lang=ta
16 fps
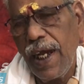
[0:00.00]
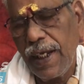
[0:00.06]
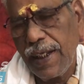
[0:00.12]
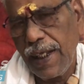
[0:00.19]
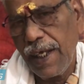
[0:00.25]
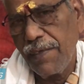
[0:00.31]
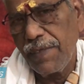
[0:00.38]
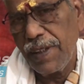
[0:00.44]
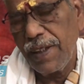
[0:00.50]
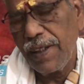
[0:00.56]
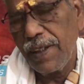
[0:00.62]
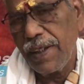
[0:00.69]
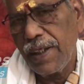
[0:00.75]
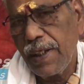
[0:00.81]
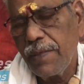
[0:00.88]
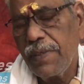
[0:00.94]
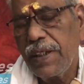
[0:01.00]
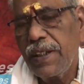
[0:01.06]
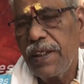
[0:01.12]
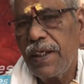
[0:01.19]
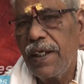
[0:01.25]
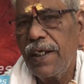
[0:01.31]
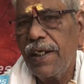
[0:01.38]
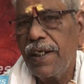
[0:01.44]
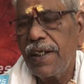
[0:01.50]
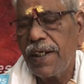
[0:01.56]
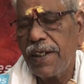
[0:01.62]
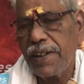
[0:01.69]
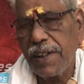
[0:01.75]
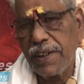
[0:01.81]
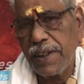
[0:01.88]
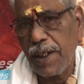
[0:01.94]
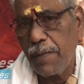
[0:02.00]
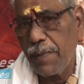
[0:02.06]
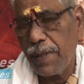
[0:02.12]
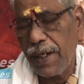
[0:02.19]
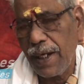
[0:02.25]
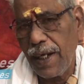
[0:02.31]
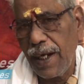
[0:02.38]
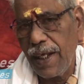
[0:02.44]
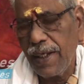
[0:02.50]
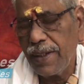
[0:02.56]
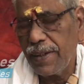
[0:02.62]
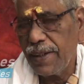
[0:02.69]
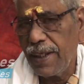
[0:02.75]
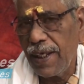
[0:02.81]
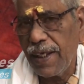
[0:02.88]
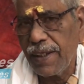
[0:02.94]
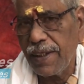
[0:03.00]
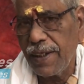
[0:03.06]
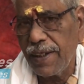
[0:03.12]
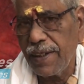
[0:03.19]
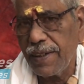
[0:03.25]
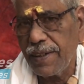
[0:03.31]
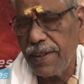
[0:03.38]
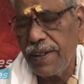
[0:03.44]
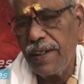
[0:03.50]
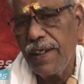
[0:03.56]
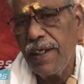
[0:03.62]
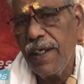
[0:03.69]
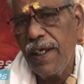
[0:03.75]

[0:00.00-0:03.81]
அதாவது இருபத்தி ஏழு நட்சத்திர மரங்களை தேர்ந்தெடுத்து